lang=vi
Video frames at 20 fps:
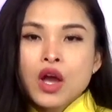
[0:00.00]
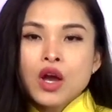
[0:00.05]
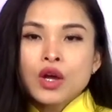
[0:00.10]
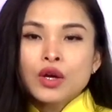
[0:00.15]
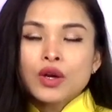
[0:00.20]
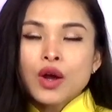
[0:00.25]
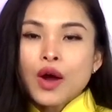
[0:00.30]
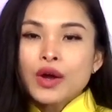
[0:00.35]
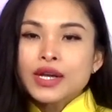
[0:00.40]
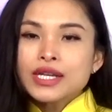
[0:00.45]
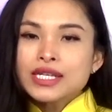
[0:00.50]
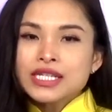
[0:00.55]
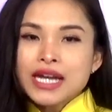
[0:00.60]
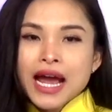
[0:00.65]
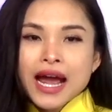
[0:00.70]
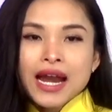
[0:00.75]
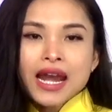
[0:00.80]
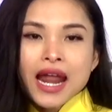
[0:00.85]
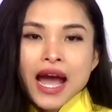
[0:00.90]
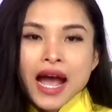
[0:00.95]
khỏi
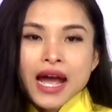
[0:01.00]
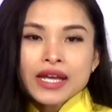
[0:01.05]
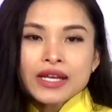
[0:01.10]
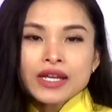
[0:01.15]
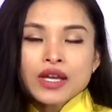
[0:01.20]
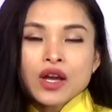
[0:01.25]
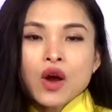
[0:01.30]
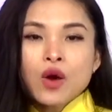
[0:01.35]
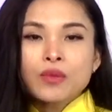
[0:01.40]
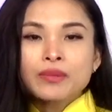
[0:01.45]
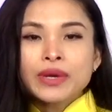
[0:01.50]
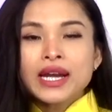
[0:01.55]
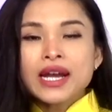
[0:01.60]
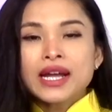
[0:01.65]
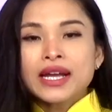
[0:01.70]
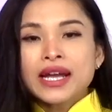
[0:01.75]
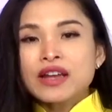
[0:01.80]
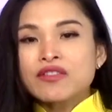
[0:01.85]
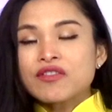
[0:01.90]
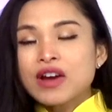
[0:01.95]
trả lại hôm nay là
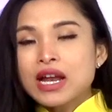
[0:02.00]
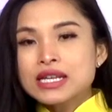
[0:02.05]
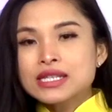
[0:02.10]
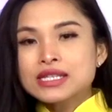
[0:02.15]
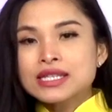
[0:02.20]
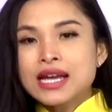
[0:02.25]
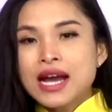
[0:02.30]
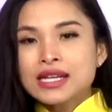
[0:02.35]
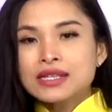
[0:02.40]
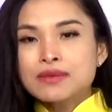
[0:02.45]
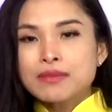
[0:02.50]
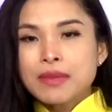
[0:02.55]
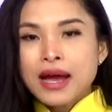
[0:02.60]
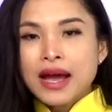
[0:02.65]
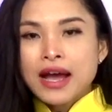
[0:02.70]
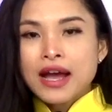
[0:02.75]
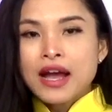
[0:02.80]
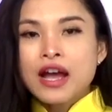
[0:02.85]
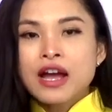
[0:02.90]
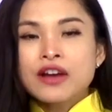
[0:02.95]
ngày valentine
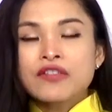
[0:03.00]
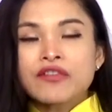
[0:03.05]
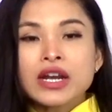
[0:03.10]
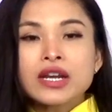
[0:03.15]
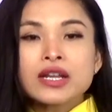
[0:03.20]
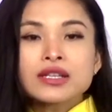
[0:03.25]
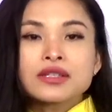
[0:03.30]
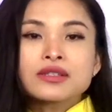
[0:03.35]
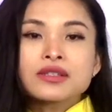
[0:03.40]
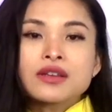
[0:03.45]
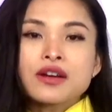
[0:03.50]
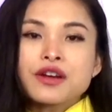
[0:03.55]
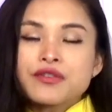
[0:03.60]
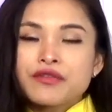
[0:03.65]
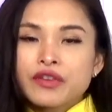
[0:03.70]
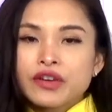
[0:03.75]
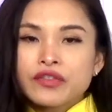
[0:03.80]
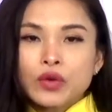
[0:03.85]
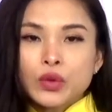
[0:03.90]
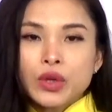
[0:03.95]
mà phải lịch sự
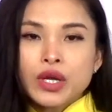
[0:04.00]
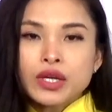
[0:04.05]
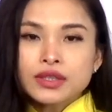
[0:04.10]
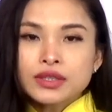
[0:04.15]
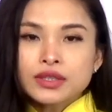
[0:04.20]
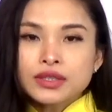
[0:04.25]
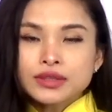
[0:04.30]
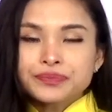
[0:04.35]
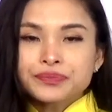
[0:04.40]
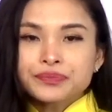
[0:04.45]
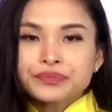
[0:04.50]
với phụ nữ